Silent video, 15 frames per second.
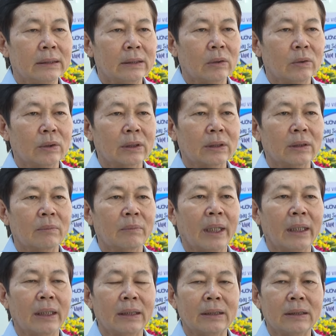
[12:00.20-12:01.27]
tổ chức trưng
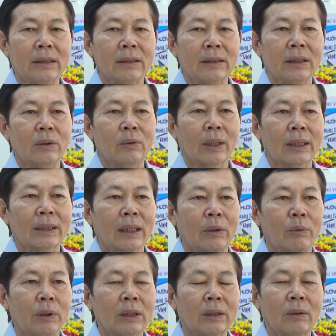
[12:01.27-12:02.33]
bày giới thiệu các tài
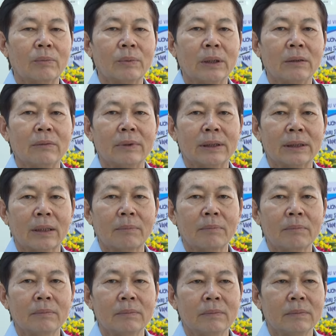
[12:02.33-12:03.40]
nguyên thông tin về sách
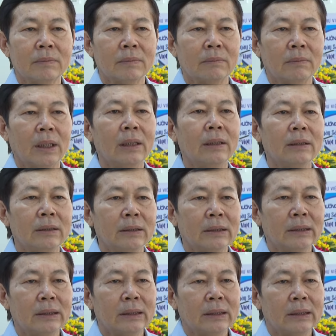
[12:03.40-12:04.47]
mới
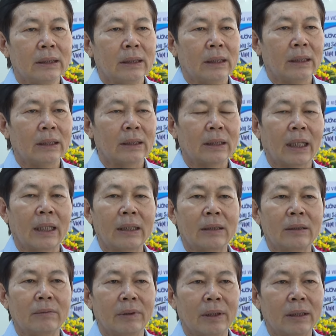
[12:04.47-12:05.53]
tại
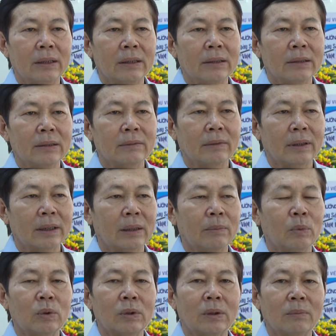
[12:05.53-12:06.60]
thư viện và
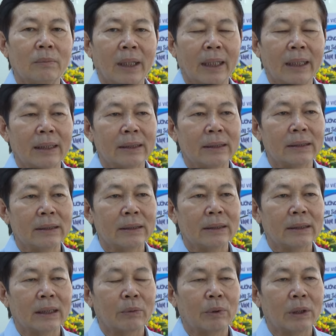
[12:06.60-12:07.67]
trên môi trường mạng,
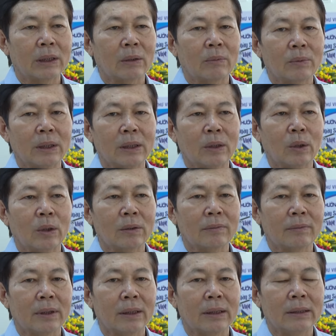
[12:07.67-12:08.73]
tài nguyên thông tin nói
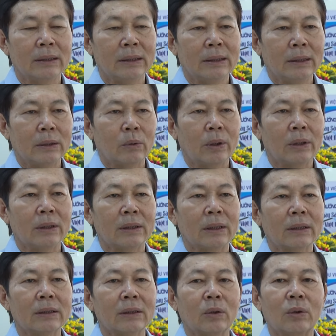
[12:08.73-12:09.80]
về quê hương
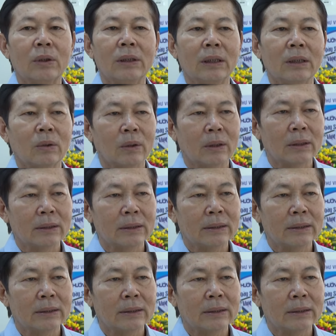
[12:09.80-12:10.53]
đất nước con người Ninh Thuận.